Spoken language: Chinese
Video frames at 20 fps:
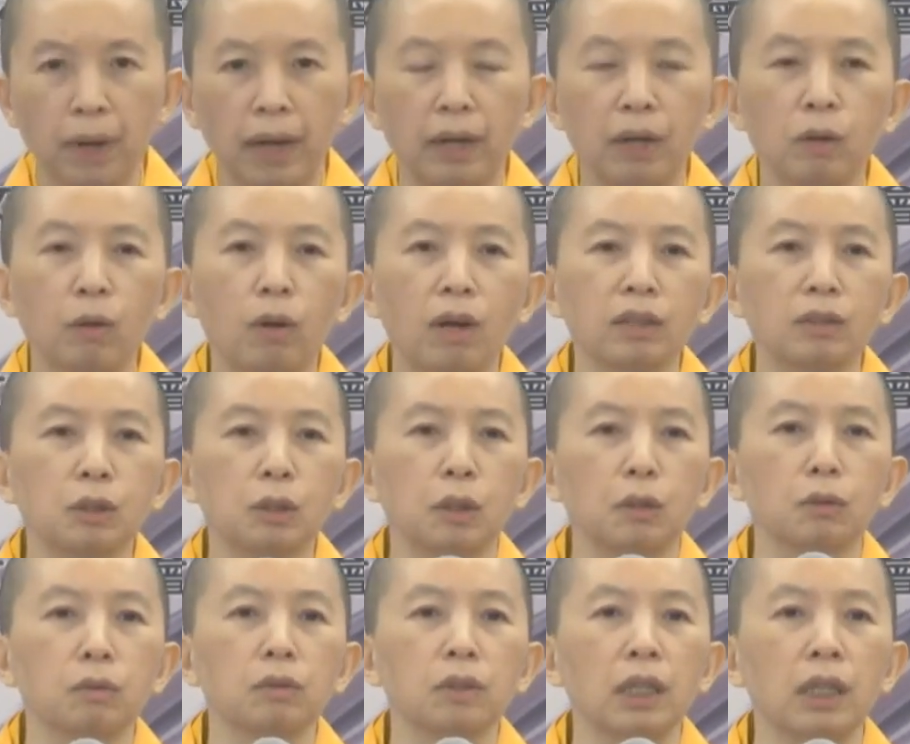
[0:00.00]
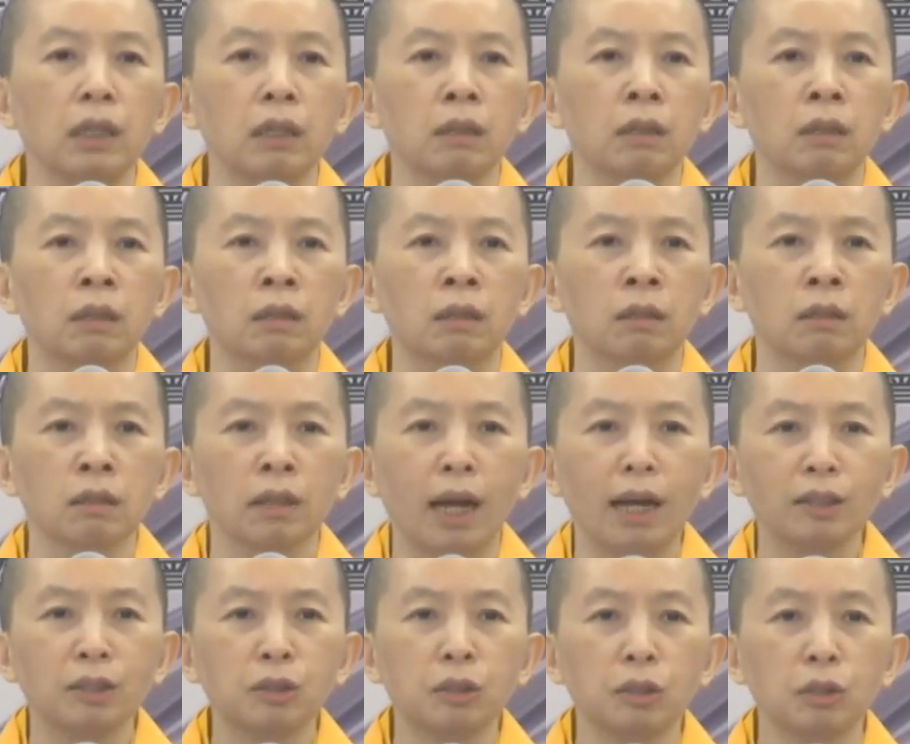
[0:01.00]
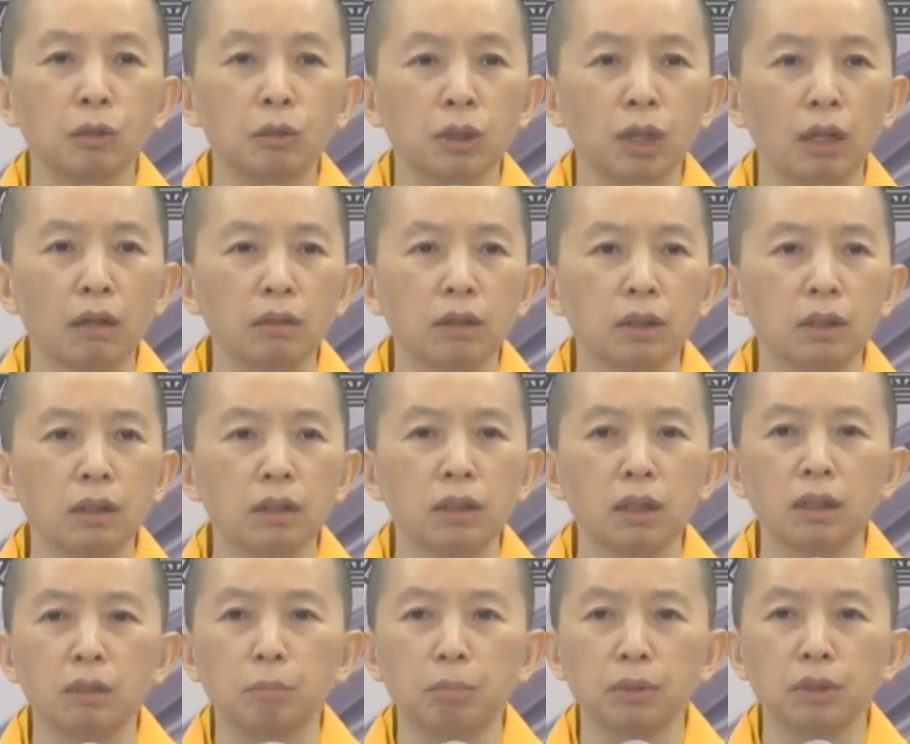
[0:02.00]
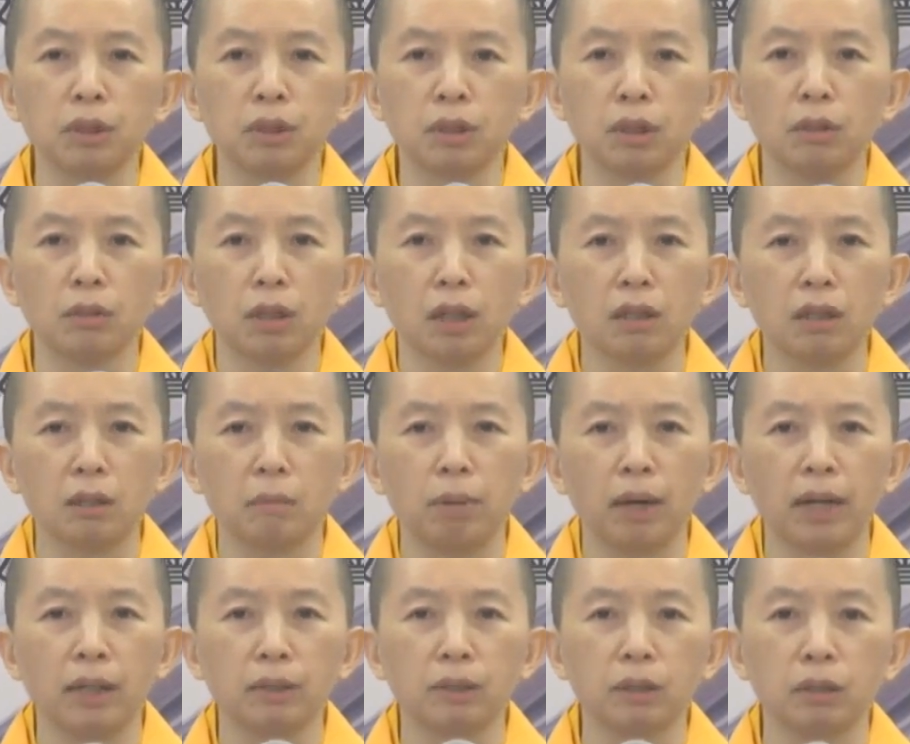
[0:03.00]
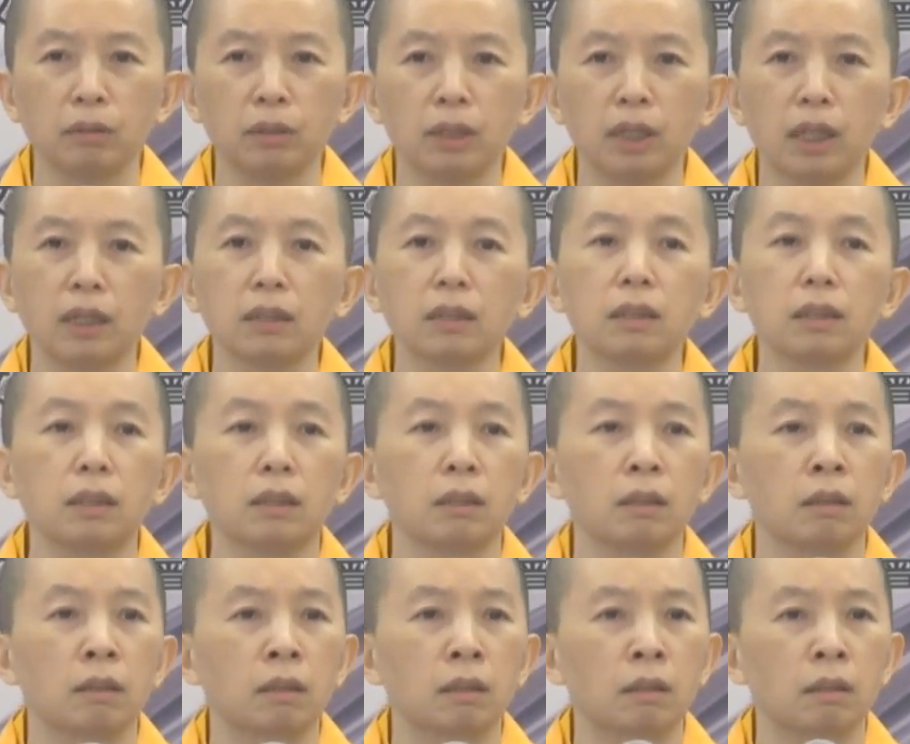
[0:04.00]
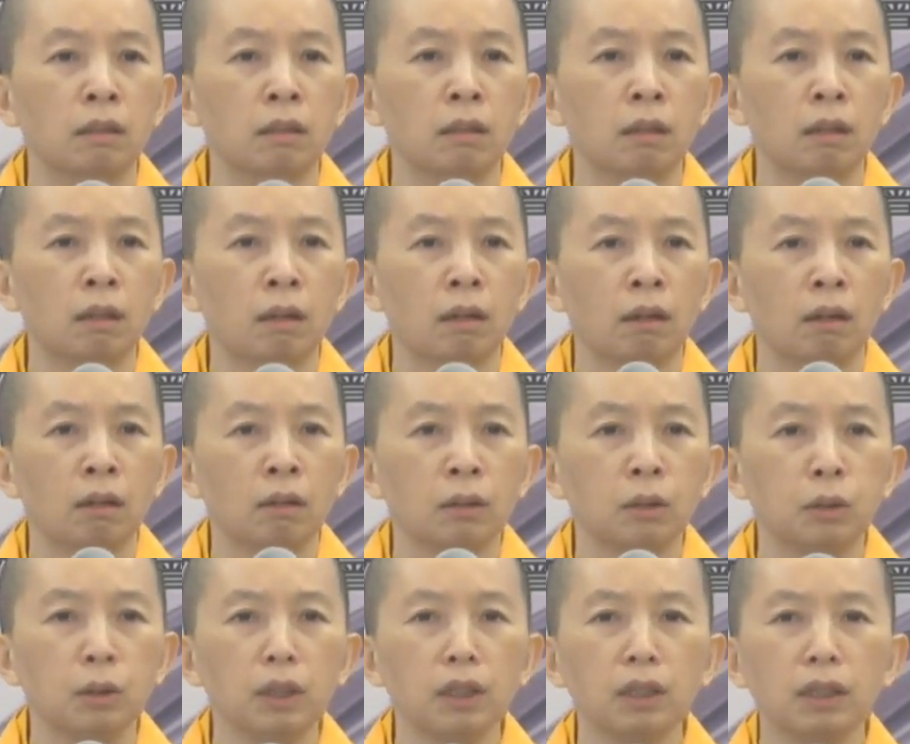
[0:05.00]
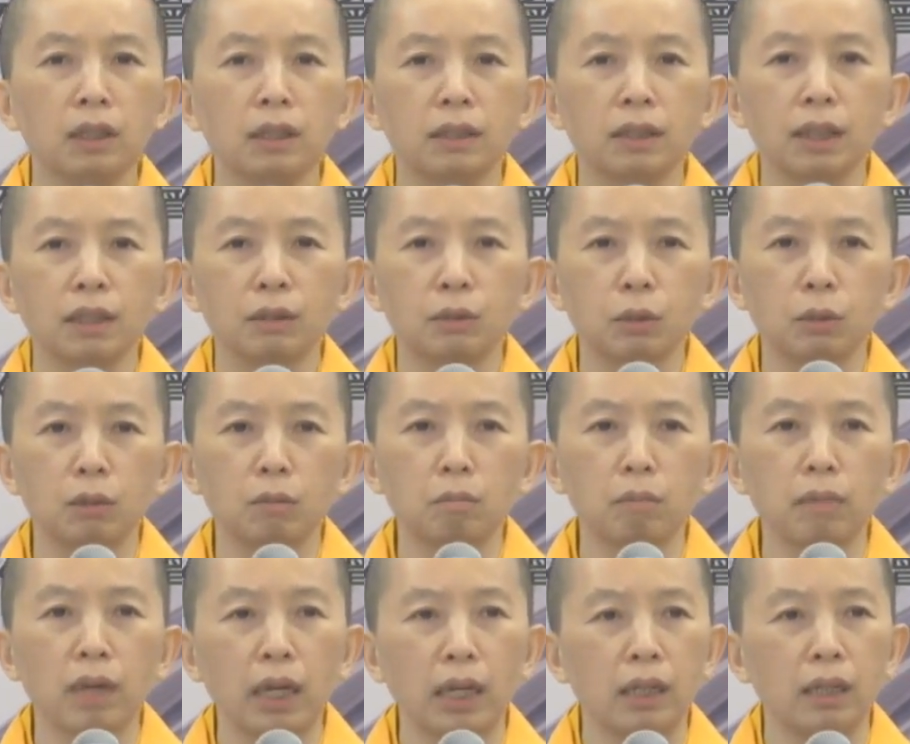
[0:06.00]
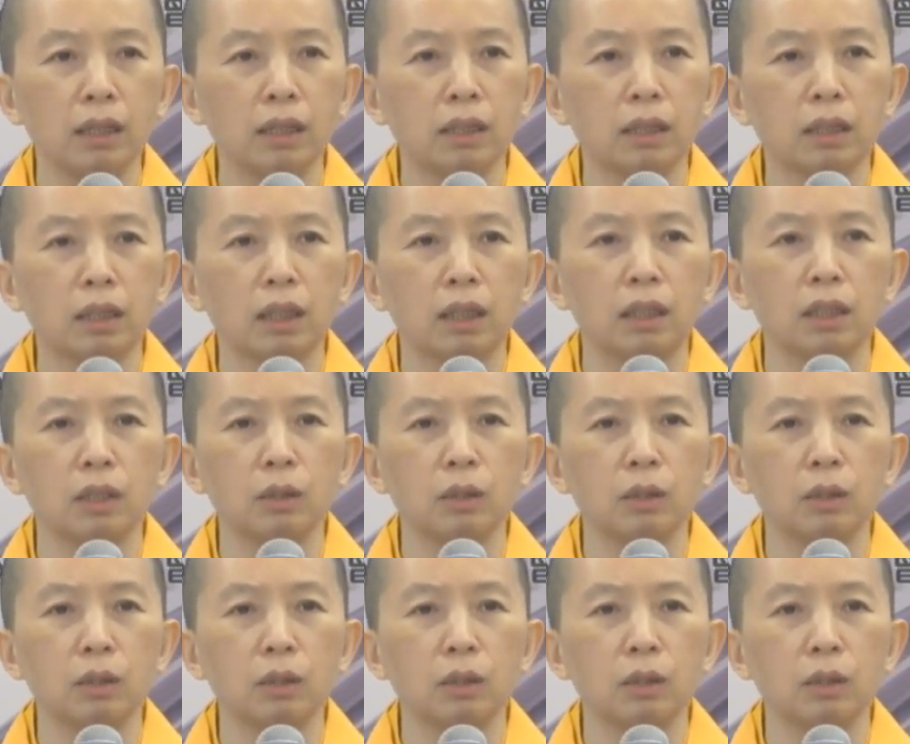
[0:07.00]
白光冲顶，他收到的是这个，不是收到你拍手这样子。所以你在做每一节